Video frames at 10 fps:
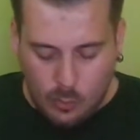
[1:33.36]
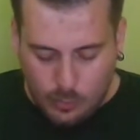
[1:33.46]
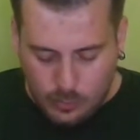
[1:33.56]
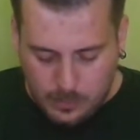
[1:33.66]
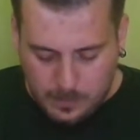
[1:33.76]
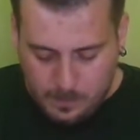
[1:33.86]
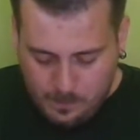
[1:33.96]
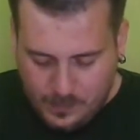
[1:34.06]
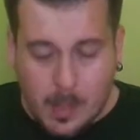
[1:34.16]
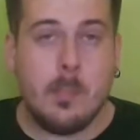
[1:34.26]
Und
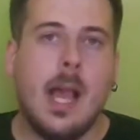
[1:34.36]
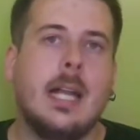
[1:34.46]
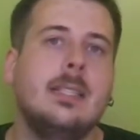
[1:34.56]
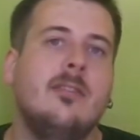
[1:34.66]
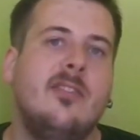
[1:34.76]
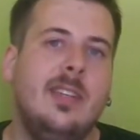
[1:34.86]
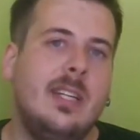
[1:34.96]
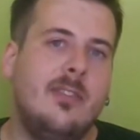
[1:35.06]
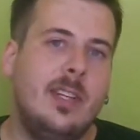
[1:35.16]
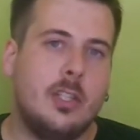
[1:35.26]
wir hatten
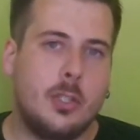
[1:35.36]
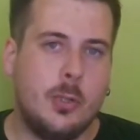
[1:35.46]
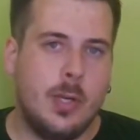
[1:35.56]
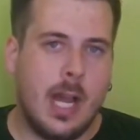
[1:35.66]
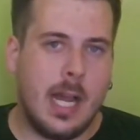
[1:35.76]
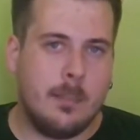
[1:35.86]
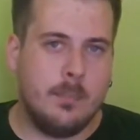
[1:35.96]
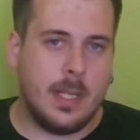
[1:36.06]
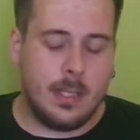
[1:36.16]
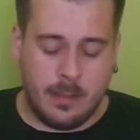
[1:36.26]
viele, viele schöne
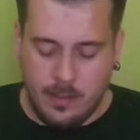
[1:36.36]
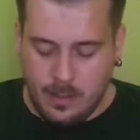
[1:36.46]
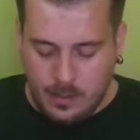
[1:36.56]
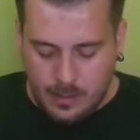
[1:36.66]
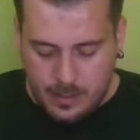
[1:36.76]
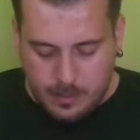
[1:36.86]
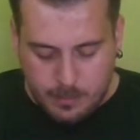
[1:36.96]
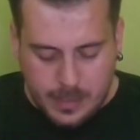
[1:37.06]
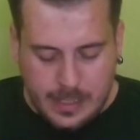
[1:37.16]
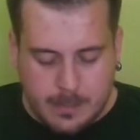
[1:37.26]
Abende äh,
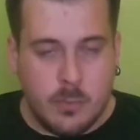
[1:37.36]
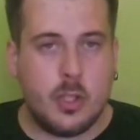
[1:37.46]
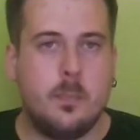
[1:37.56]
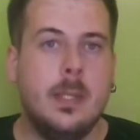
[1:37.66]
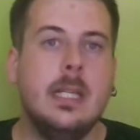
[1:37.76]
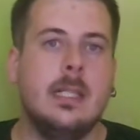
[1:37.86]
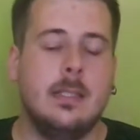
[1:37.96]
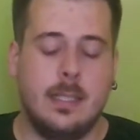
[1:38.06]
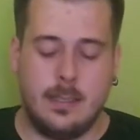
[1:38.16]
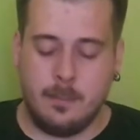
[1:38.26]
mit diesem Spiel.
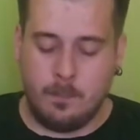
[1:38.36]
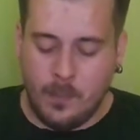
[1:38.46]
Ja?